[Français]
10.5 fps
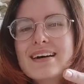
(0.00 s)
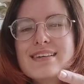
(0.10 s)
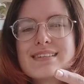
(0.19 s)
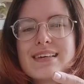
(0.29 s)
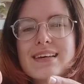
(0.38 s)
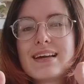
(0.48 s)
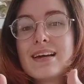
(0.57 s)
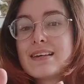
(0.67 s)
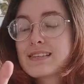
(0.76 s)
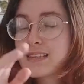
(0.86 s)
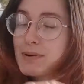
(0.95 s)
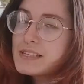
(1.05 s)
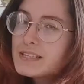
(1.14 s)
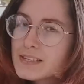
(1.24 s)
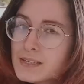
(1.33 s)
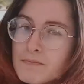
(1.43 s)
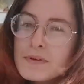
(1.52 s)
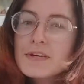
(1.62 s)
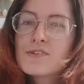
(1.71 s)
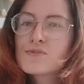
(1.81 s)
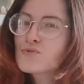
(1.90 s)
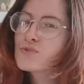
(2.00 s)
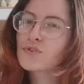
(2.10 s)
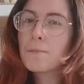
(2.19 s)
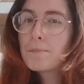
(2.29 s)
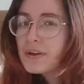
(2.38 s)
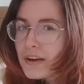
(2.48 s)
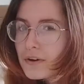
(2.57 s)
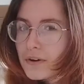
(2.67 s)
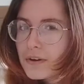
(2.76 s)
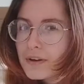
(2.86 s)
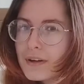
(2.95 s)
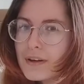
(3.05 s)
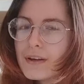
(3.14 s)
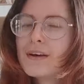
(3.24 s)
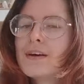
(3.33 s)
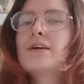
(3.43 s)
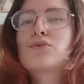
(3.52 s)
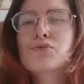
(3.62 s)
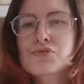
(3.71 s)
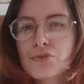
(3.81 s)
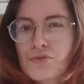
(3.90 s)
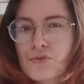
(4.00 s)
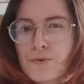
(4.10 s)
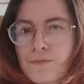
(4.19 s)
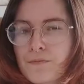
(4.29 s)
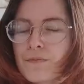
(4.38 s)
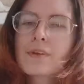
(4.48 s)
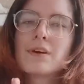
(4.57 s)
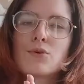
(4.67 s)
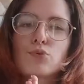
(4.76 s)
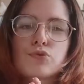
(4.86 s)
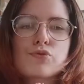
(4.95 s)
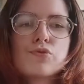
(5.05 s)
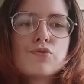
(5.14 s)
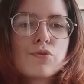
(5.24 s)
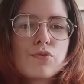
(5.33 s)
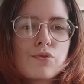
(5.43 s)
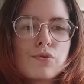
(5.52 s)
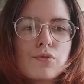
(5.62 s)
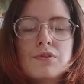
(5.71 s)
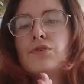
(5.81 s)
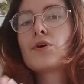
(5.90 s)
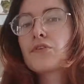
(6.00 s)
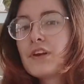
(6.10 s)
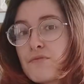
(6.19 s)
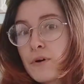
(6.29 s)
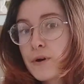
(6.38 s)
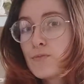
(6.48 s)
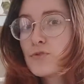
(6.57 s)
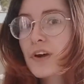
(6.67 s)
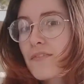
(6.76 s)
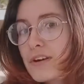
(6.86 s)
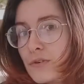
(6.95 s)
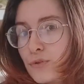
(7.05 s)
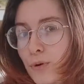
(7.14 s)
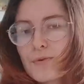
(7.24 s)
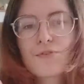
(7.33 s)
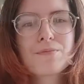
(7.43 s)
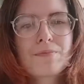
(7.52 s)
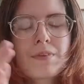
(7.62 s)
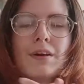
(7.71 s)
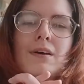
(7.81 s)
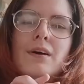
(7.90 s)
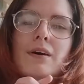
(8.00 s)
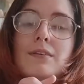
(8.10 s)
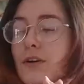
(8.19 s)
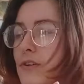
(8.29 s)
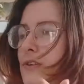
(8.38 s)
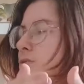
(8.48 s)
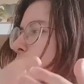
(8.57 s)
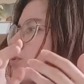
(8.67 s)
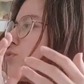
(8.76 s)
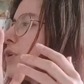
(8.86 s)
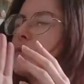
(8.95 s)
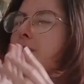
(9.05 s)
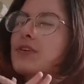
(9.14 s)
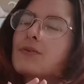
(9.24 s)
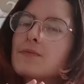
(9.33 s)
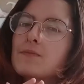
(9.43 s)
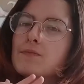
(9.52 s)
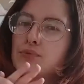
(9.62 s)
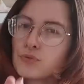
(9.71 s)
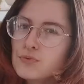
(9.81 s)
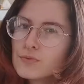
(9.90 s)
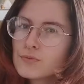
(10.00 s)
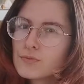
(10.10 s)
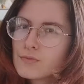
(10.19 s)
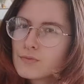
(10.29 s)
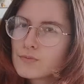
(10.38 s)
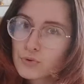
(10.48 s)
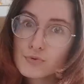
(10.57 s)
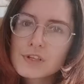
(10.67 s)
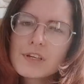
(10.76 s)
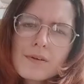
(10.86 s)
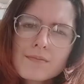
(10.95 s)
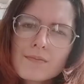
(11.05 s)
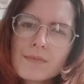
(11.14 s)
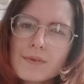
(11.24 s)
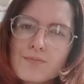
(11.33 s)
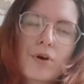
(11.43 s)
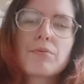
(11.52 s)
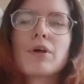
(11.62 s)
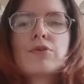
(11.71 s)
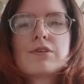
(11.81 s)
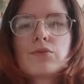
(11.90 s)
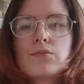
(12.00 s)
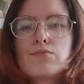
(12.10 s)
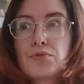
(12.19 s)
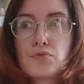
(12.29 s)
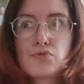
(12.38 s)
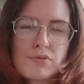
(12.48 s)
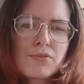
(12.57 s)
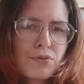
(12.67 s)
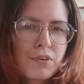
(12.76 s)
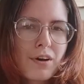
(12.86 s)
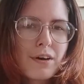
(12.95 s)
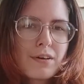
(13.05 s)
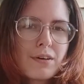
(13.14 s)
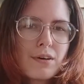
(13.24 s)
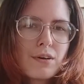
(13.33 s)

c'est sympathique, mais tout autant pédagogue et consciencieux. Consciencieux de, de leurs élèves, comme du travail qu'ils nous proposent. D'ailleurs, ils ont toujours été présents pour nous, pour nous aider, pour répondre à nos questions, pour nous suivre dans notre travail,